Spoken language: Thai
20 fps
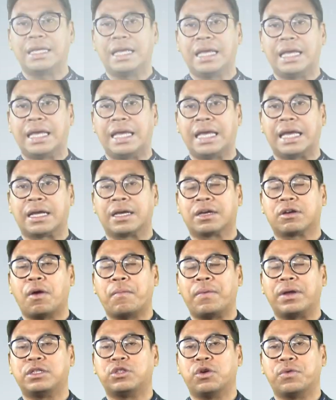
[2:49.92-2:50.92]
นี้เอง ก็
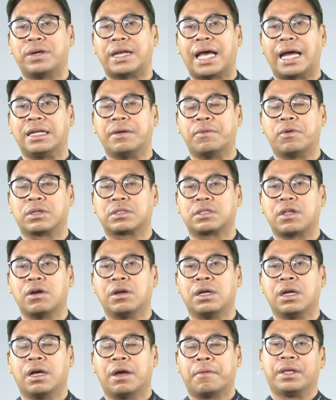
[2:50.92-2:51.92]
เป็นช่วงเวลาที่องค์ต้อง
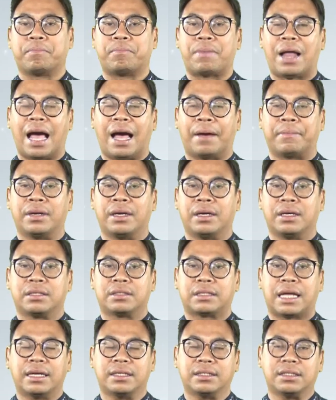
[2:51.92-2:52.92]
ปราบ
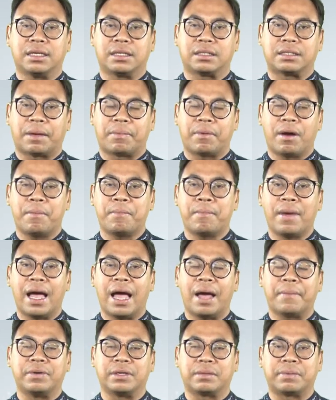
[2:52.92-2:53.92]
ทั้งศึกจากพม่า
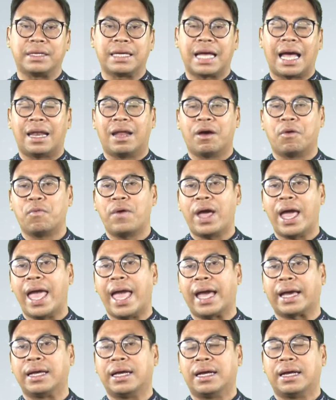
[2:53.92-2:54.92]
ผึกพยาละแว
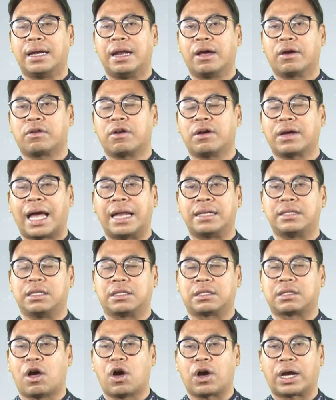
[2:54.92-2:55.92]
ก แล้วก็การติ
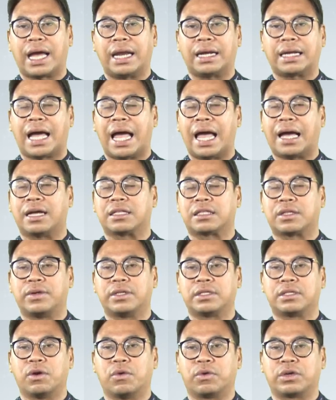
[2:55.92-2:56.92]
ดต่อการค้ากับตอน
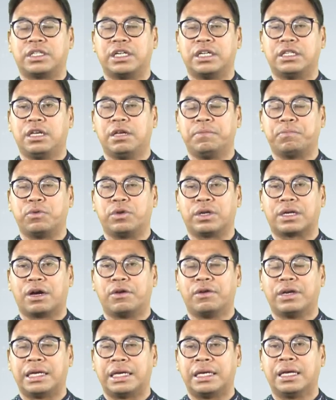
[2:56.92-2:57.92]
ตกจีน ญี่ปุ่น
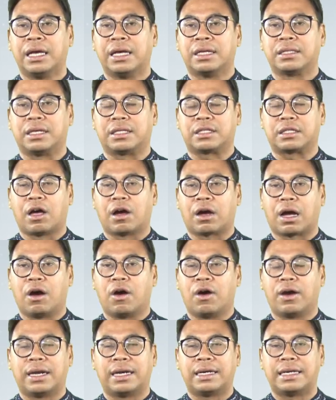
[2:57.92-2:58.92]
เกาหลี ติดต่อกับ
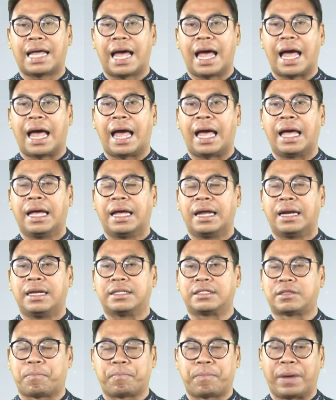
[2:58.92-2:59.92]
ฮอลันดา
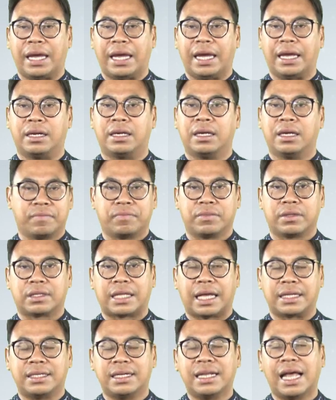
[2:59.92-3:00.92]
สเปน
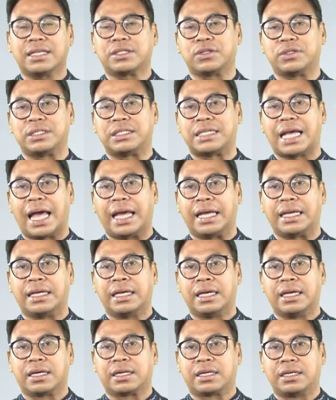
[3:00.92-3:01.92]
แต่ที่น่าสนใจ
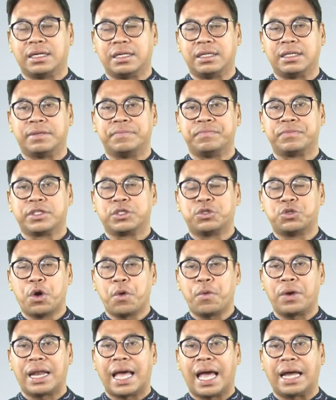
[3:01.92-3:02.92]
คือช่วง
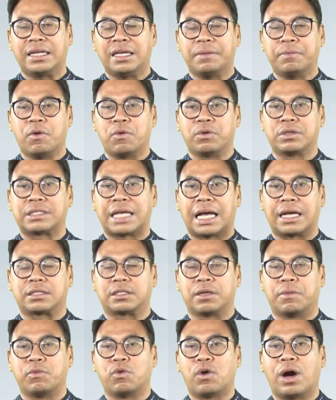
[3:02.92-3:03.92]
เวลาที่พระองค์สั่ง
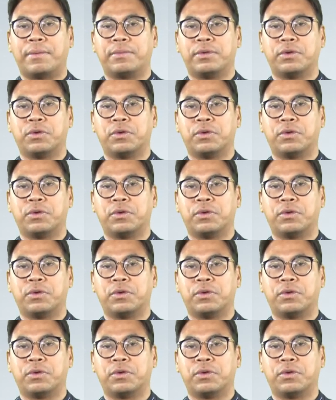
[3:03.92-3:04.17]
สมความ